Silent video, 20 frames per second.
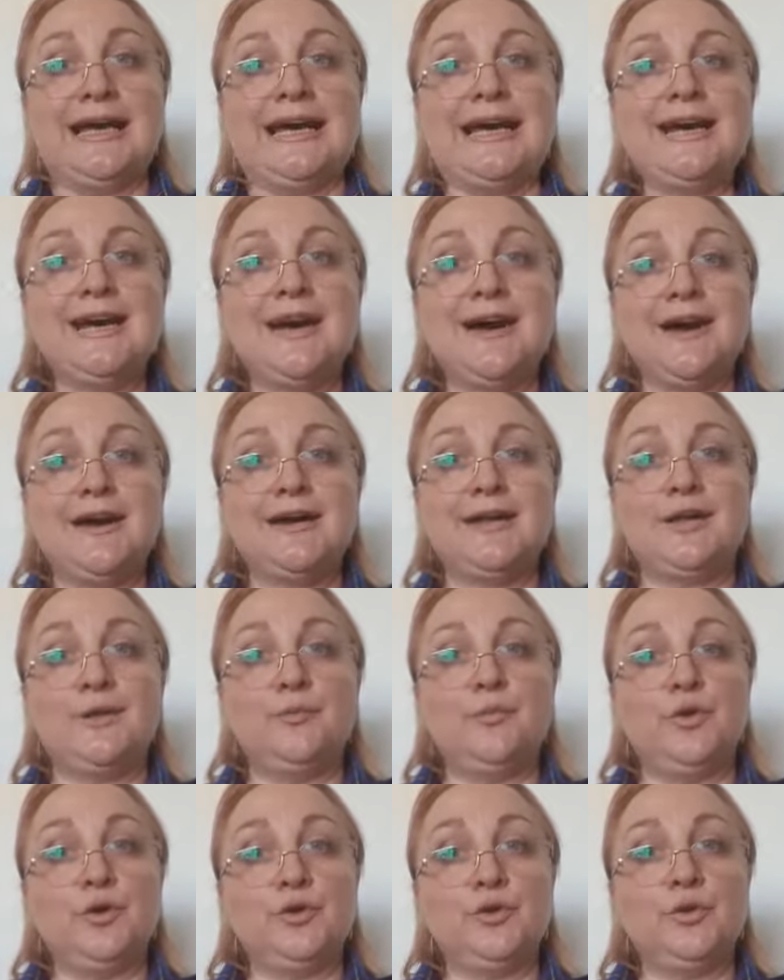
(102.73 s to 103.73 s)
как
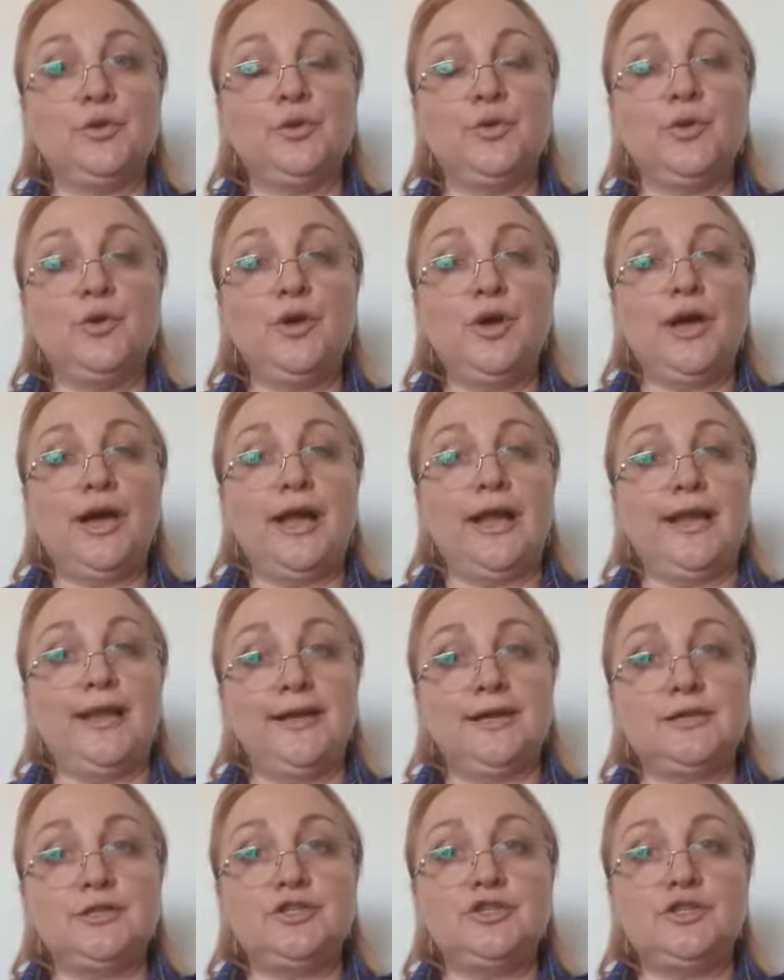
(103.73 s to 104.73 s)
ребенку
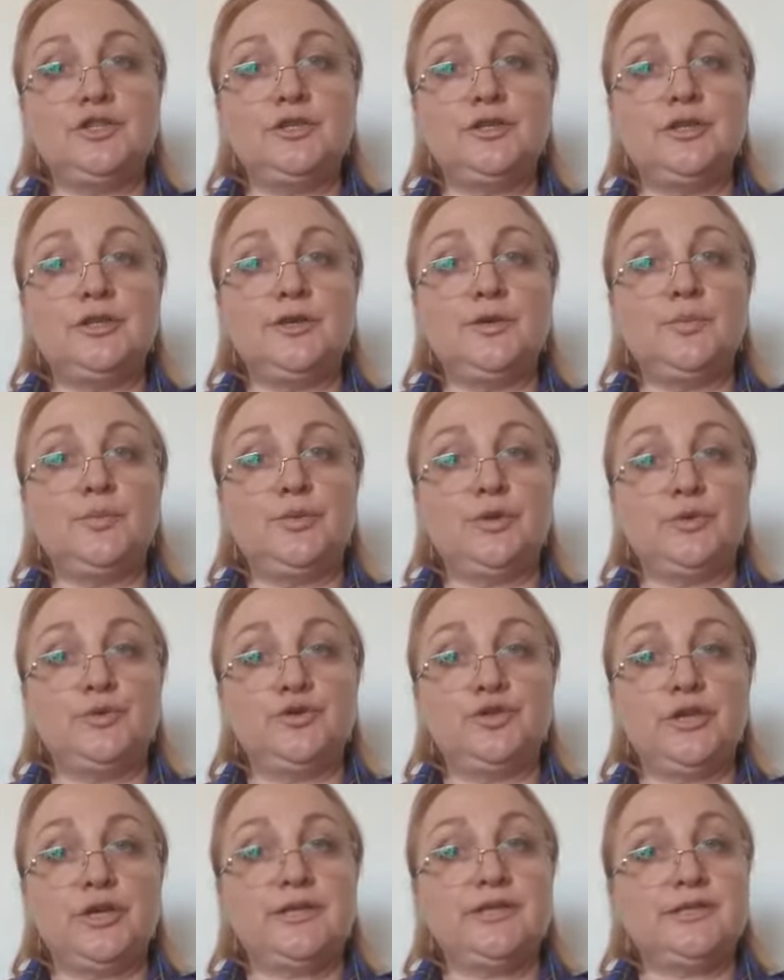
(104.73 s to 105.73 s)
легче
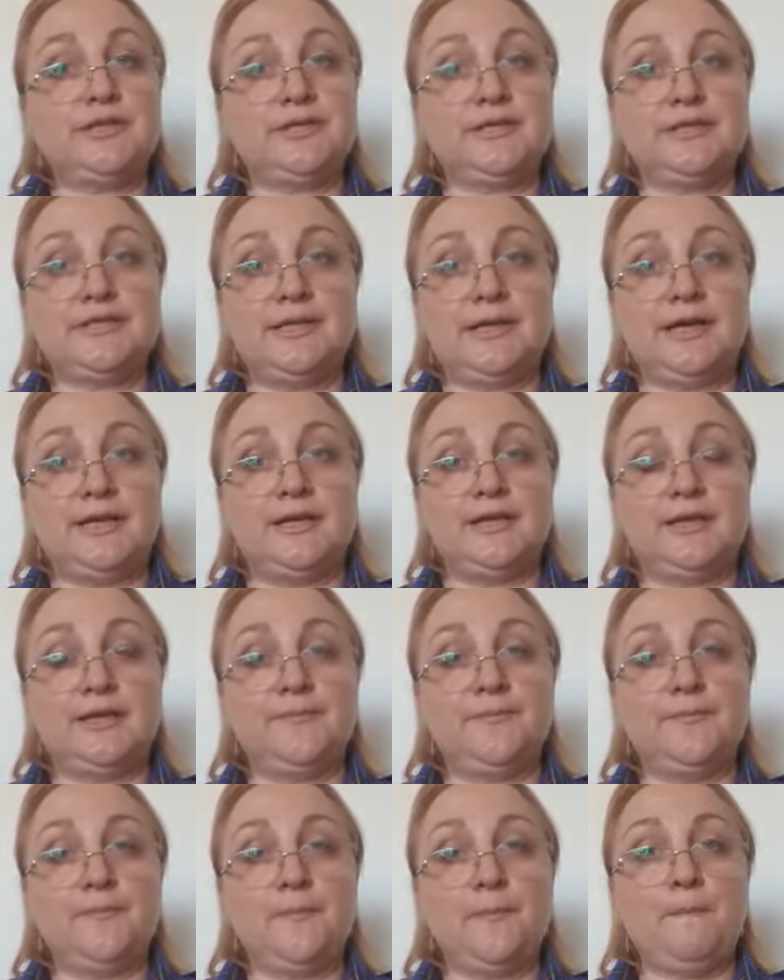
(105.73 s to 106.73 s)
получать знания.